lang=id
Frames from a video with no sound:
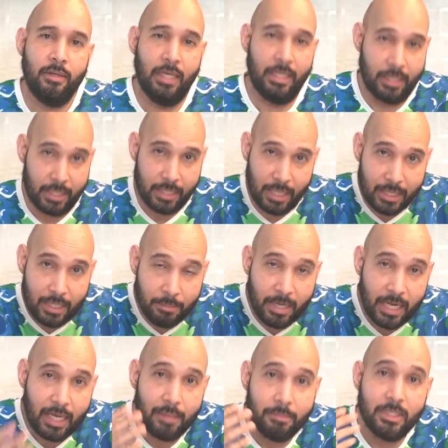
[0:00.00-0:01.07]
Dan ternyata
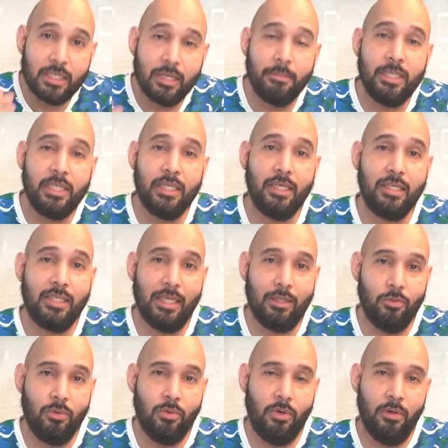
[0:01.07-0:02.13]
mereka bisa mencetak
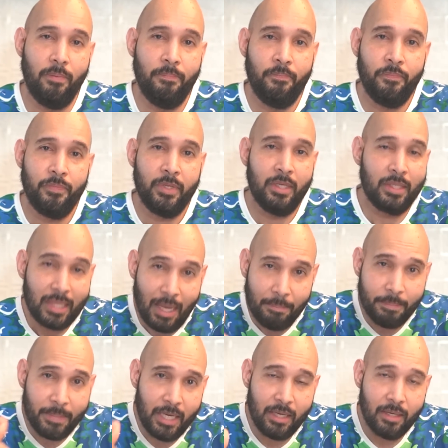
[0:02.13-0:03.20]
satu gol.
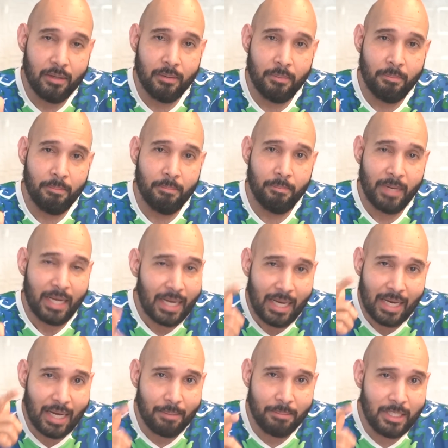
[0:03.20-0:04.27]
Tapi
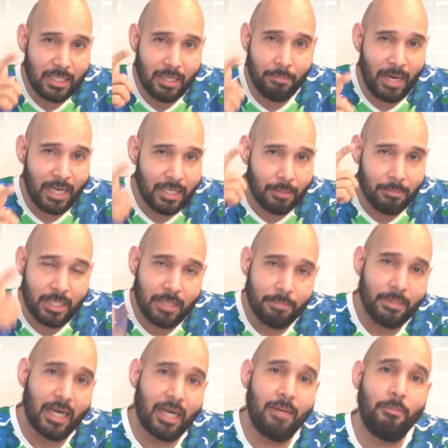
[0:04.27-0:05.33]
mereka gak bisa banyak
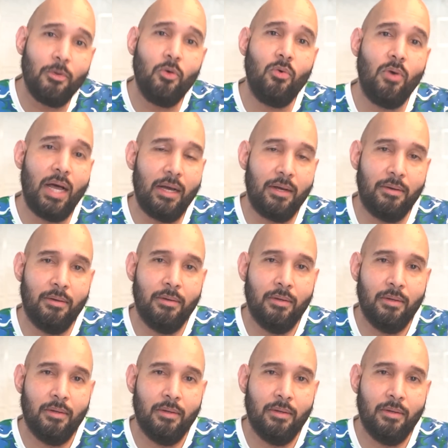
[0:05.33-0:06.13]
menciptakan peluang.